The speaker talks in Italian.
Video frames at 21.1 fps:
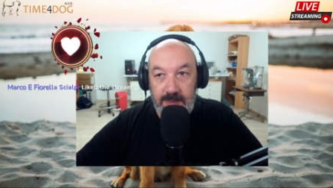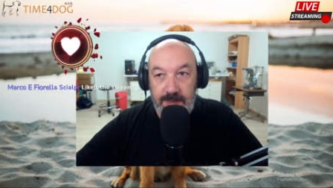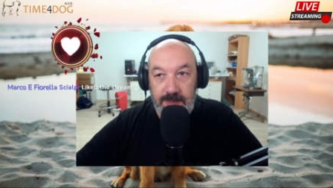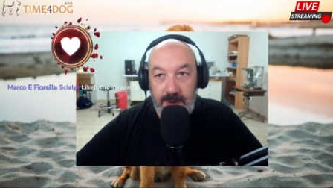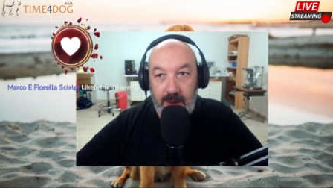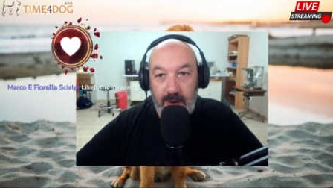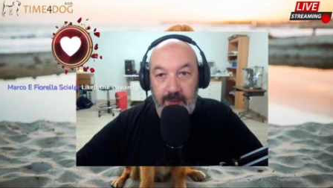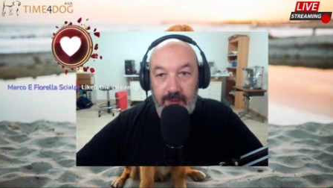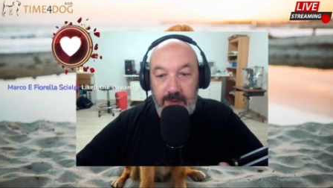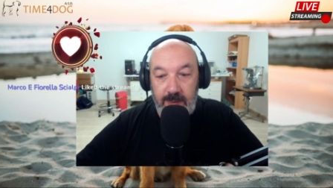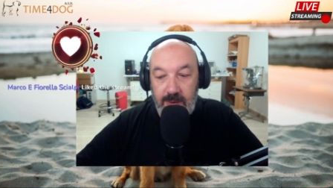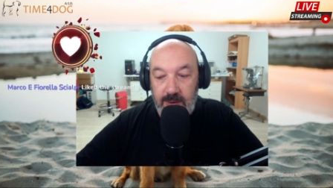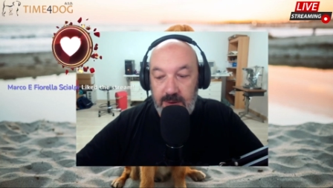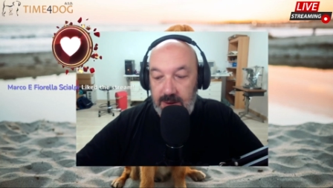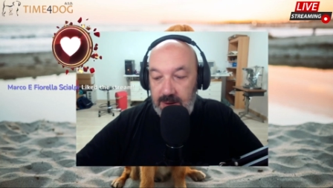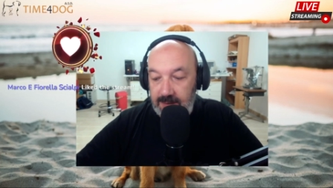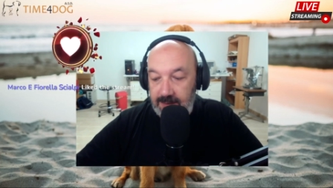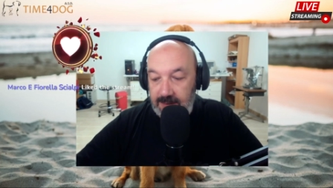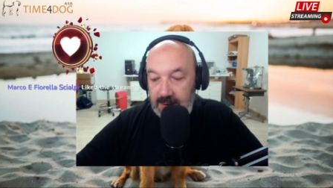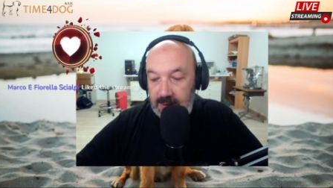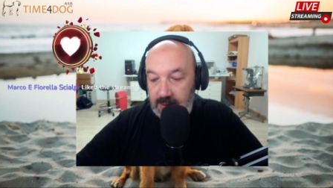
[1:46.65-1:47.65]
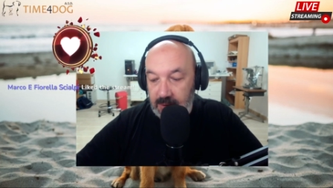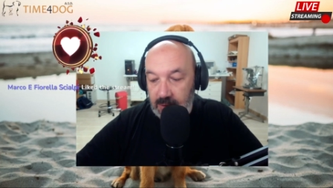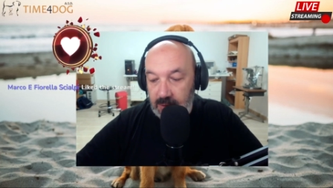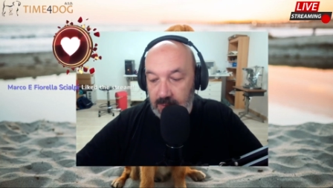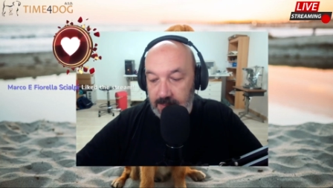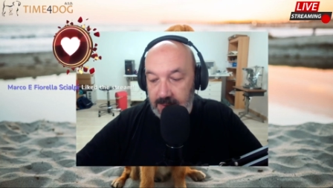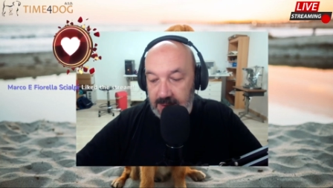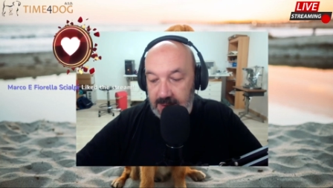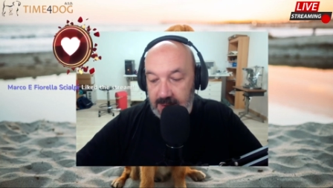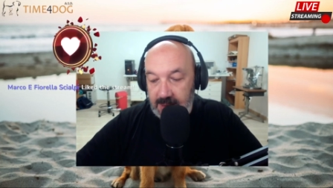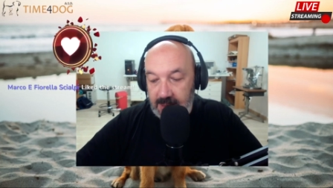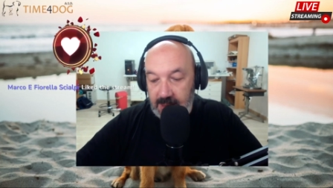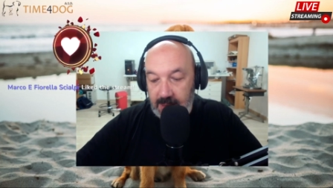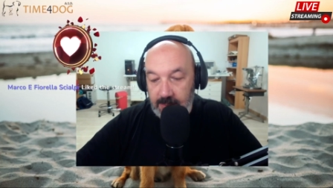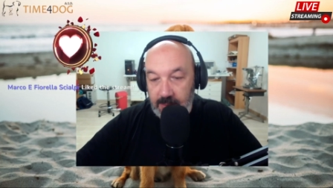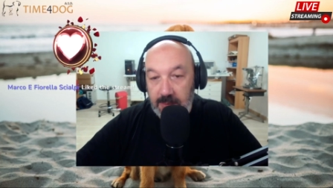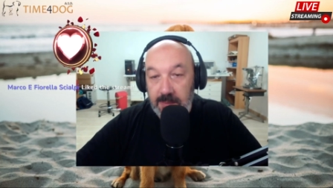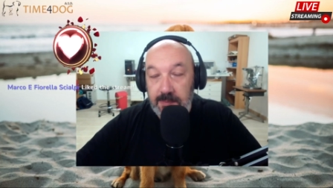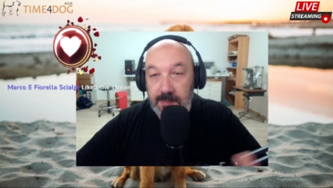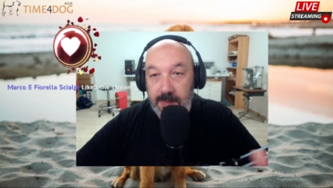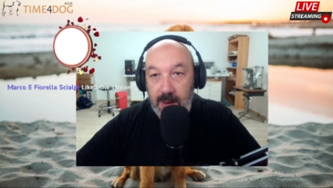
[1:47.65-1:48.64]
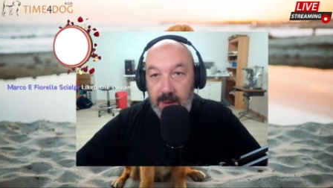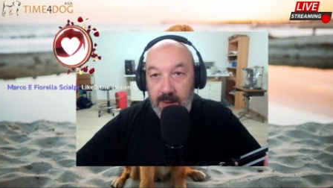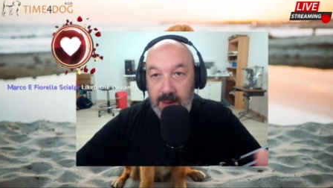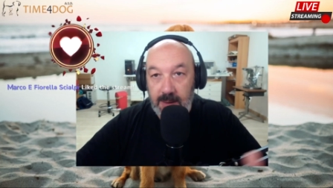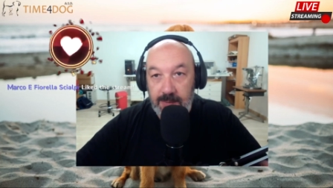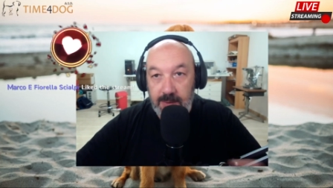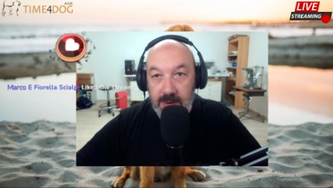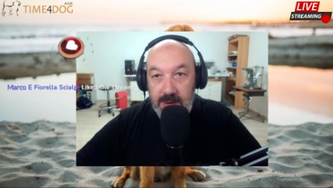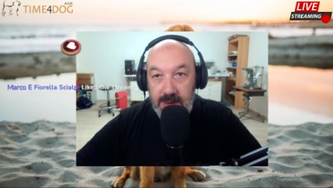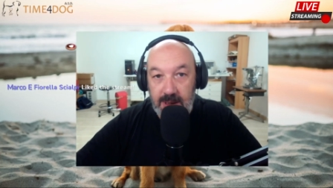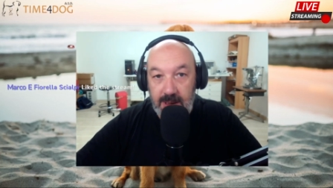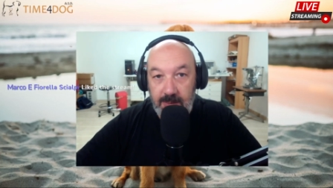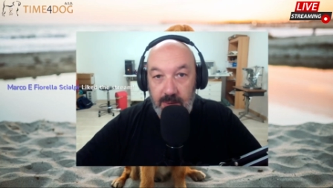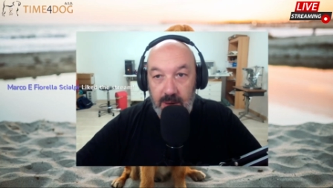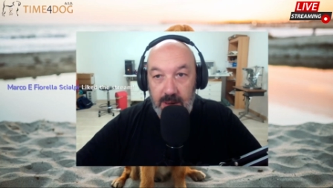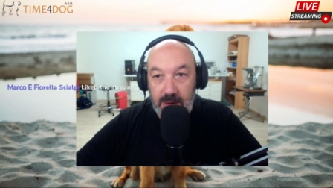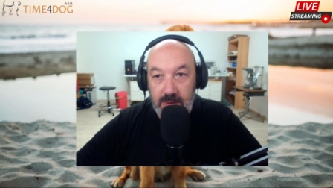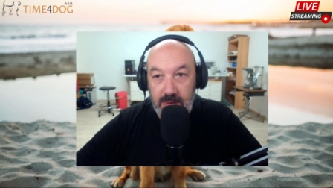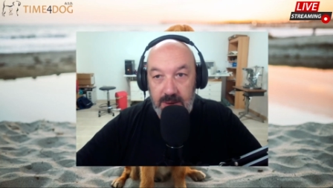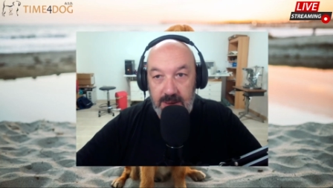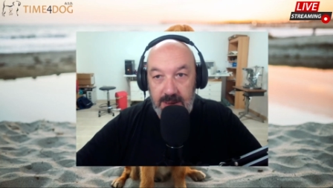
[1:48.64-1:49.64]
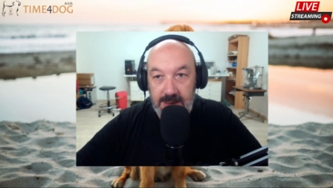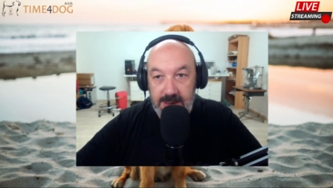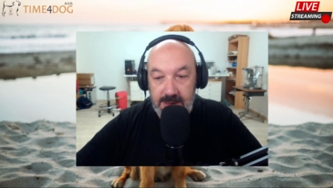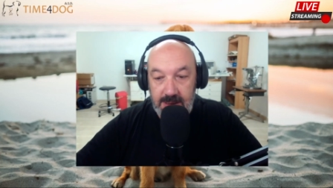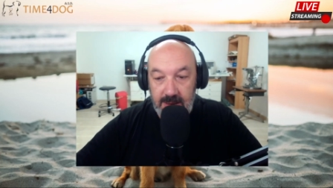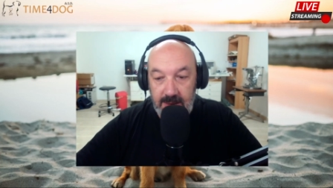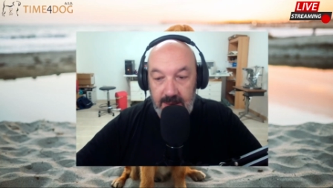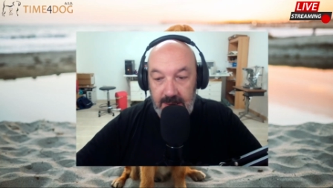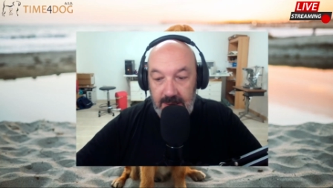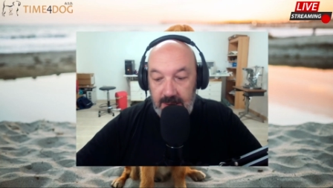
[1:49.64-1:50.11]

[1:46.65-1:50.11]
per ovvi motivi non lo metteremo, però riporteremo la notizia